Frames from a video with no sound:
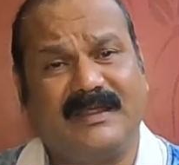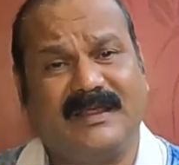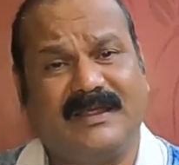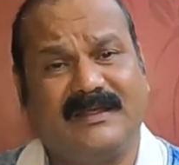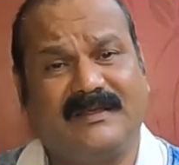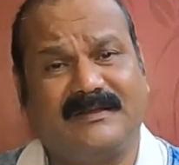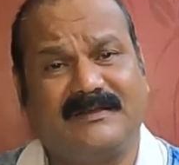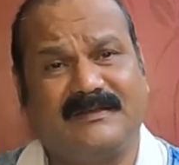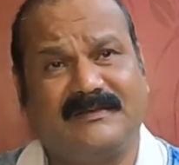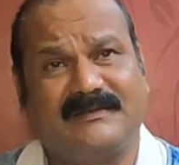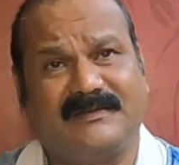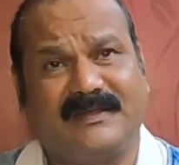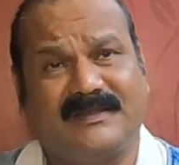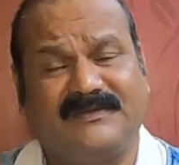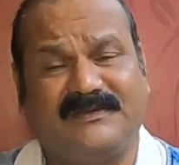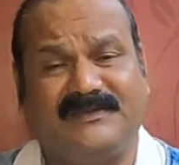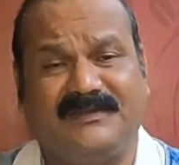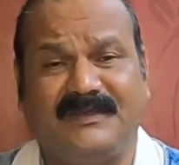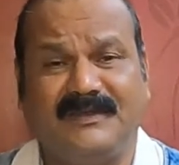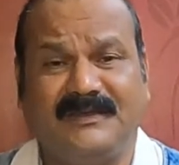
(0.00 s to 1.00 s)
एक
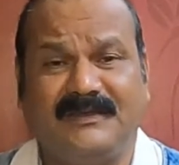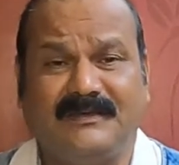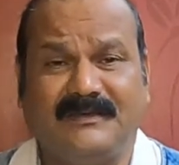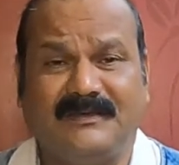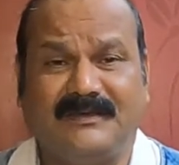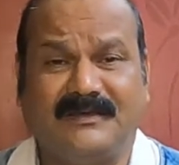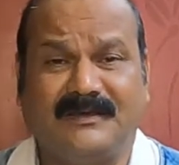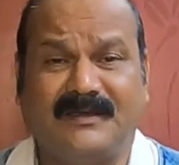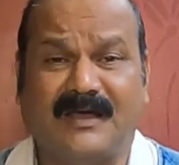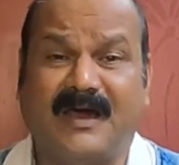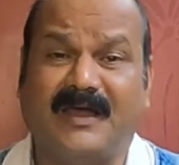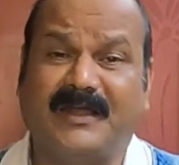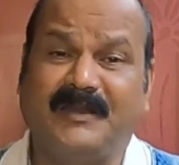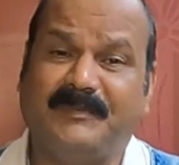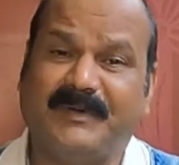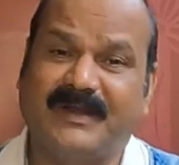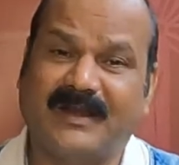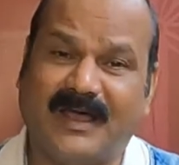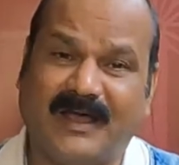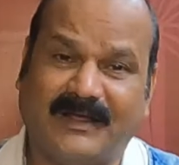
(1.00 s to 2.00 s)
सच्ची कहानी
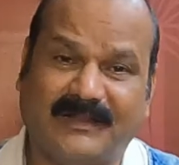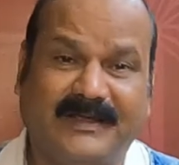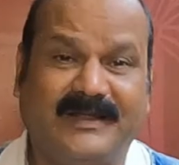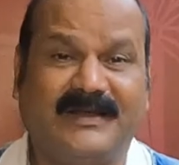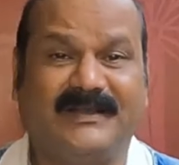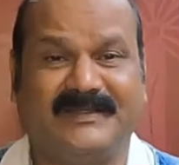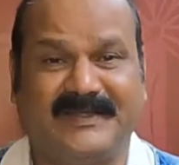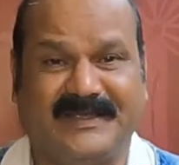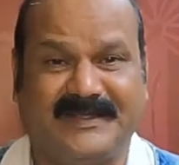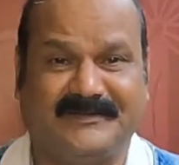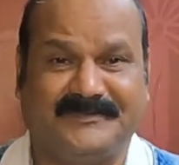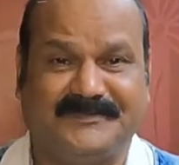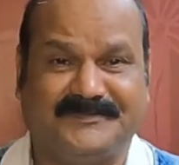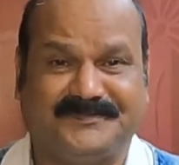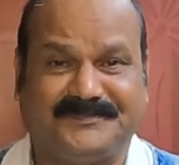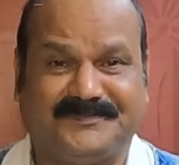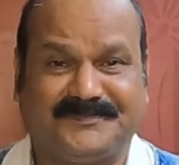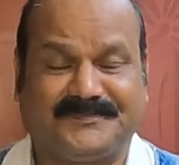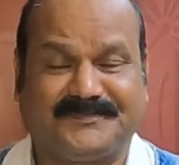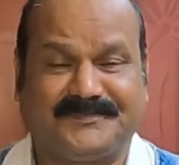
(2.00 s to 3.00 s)
पर आधारित
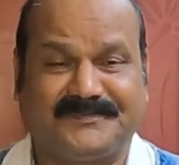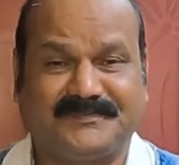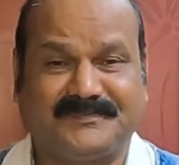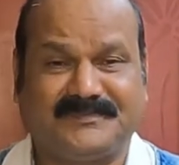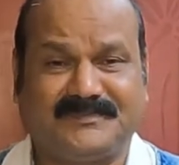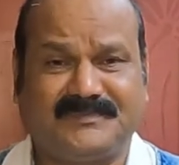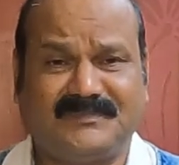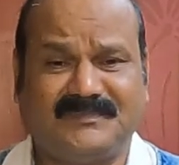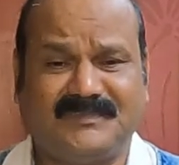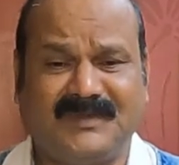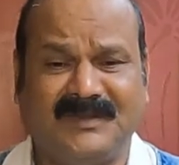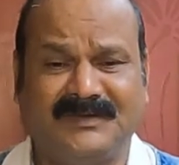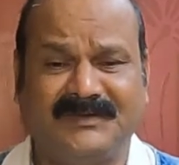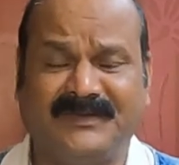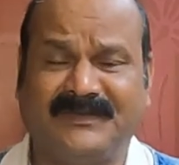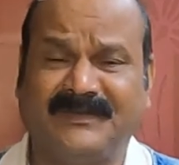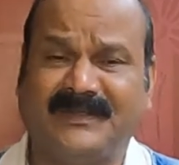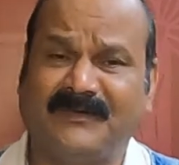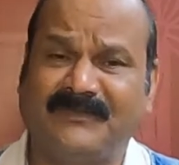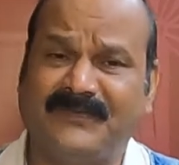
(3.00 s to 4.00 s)
है
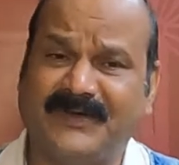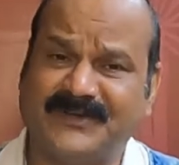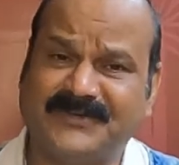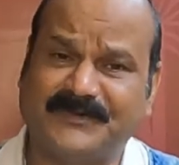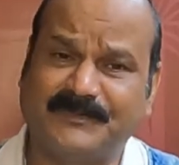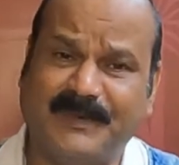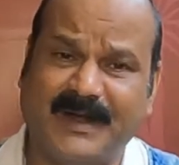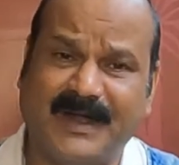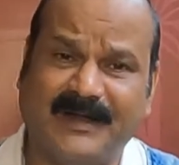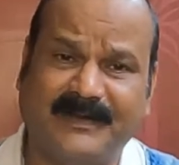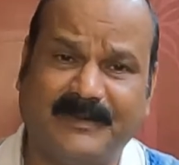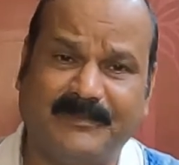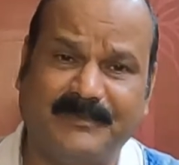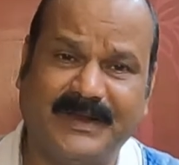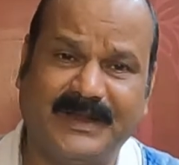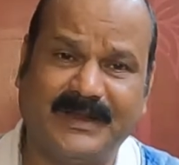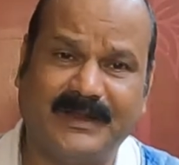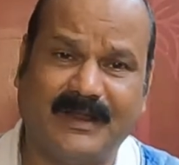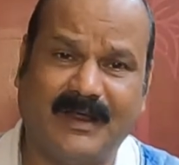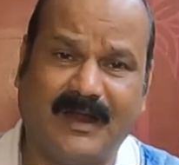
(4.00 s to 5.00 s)
जिसका फर्स्ट पार्ट
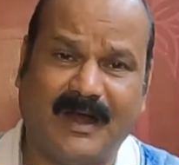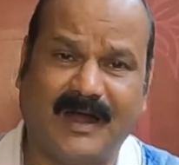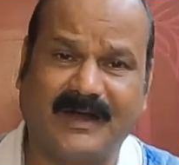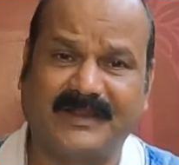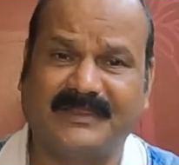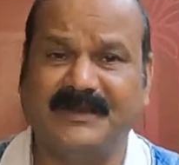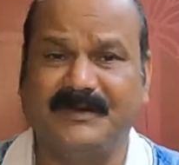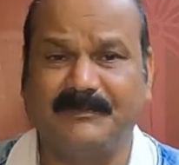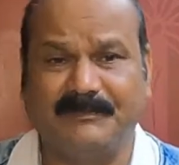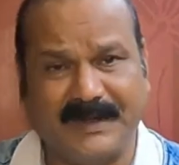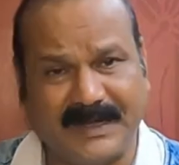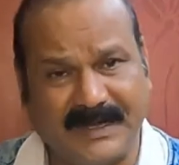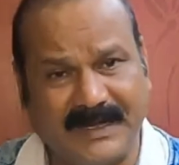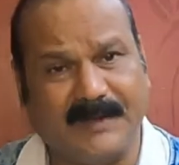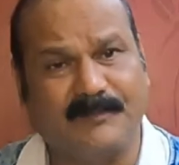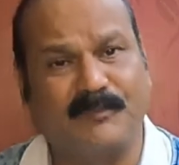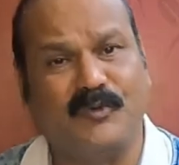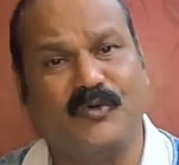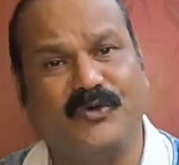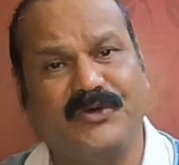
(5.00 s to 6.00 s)
हमने आठ दिन पहले
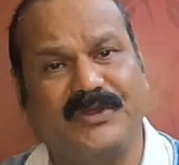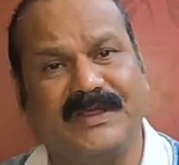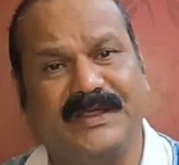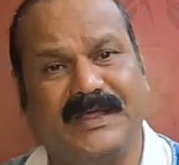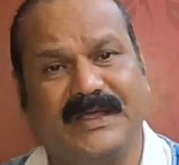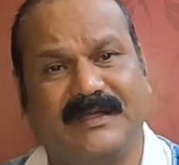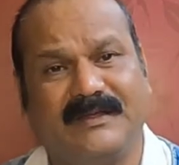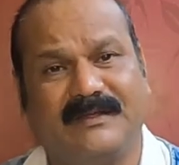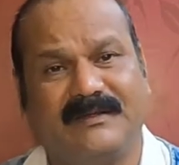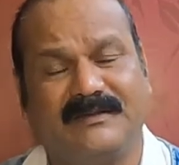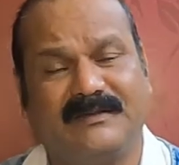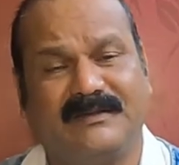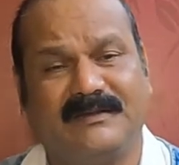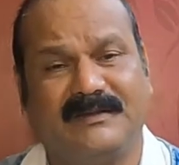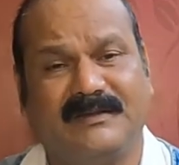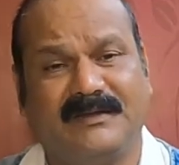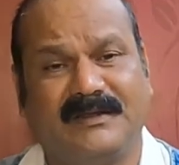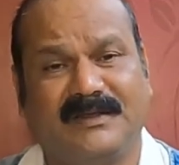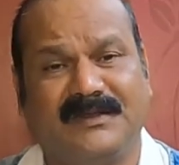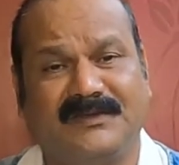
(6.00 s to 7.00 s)
अपलोड किया है
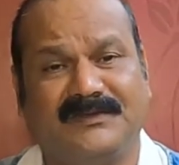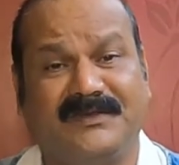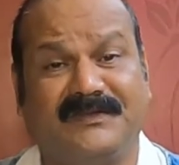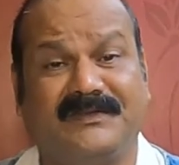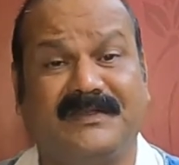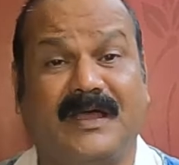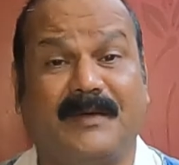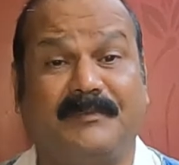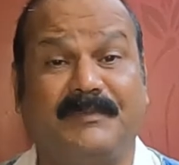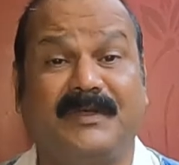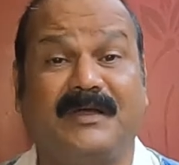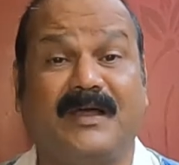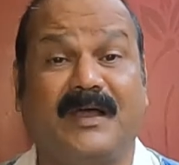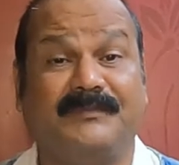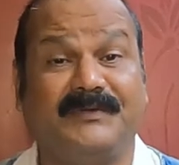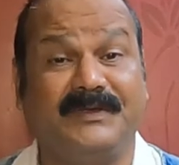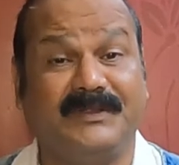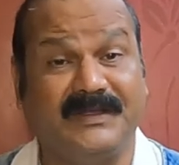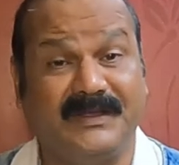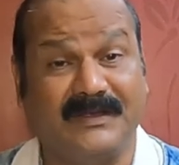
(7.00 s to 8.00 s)
जिसे आपने
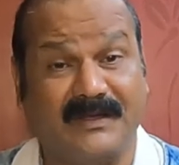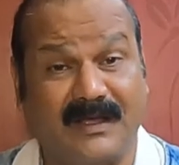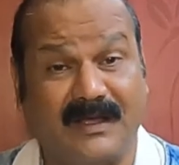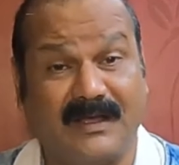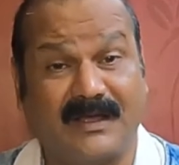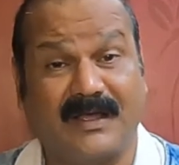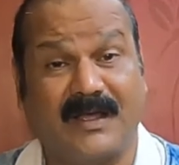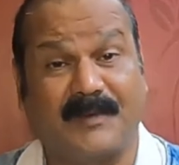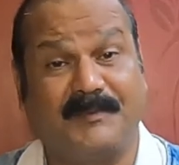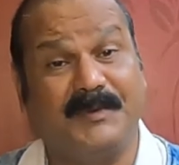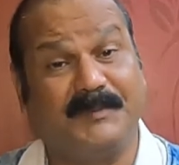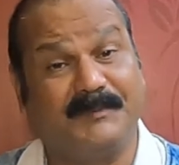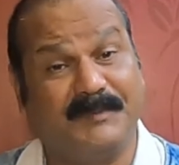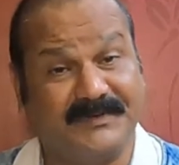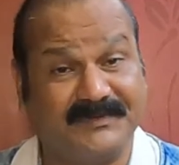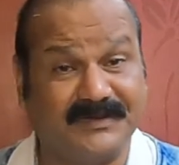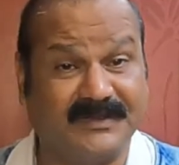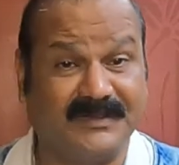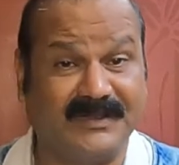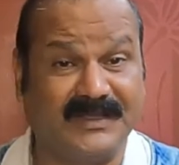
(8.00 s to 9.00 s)
काफ़ी देखा काफ़ी
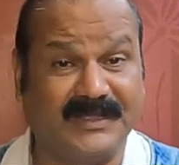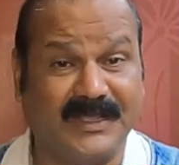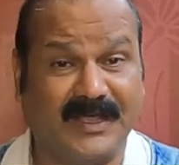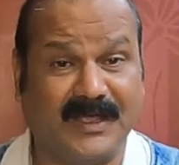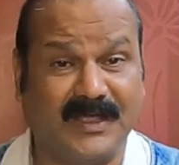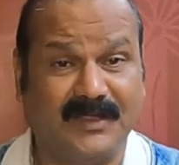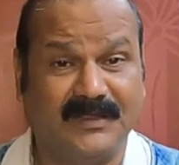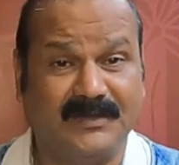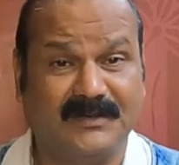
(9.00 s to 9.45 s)
पसंद किया